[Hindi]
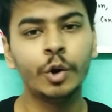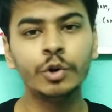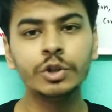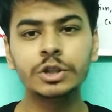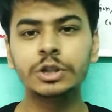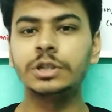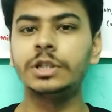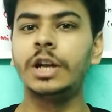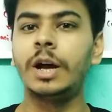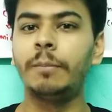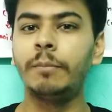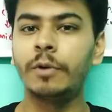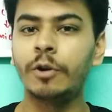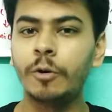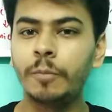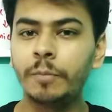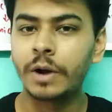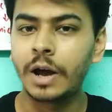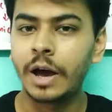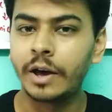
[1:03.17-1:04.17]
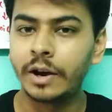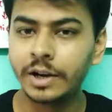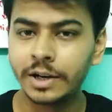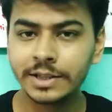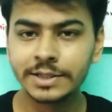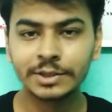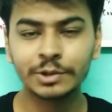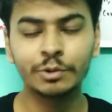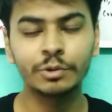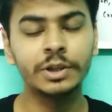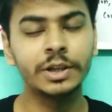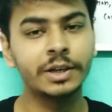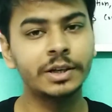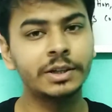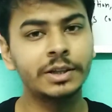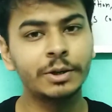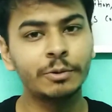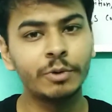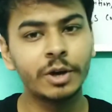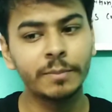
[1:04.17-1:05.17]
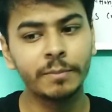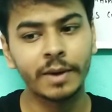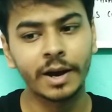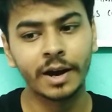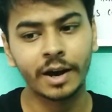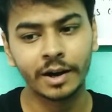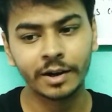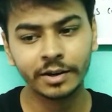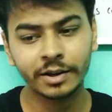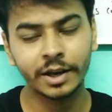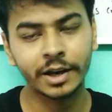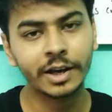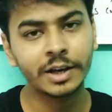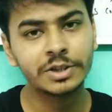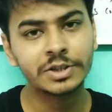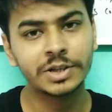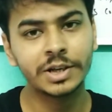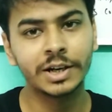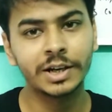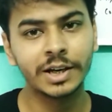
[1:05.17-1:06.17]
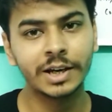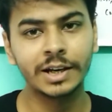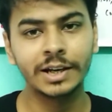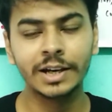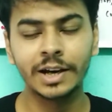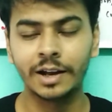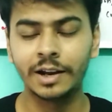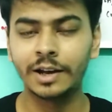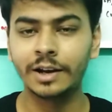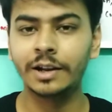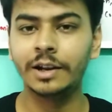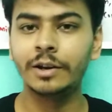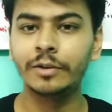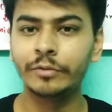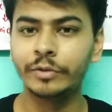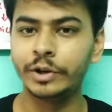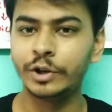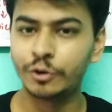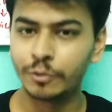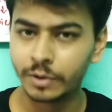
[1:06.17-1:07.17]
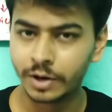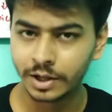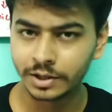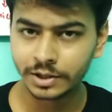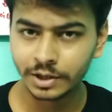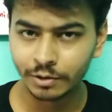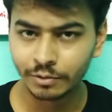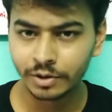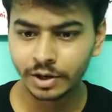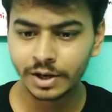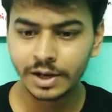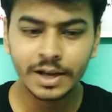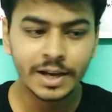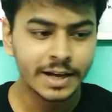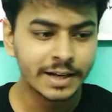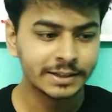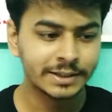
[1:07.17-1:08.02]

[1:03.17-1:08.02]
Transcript: उस नंबर प्रायोरिटीज़ को देखते हुए मैं हर एक स्टेट के लिए अलग अलग वीडियो बनाते रहूँगा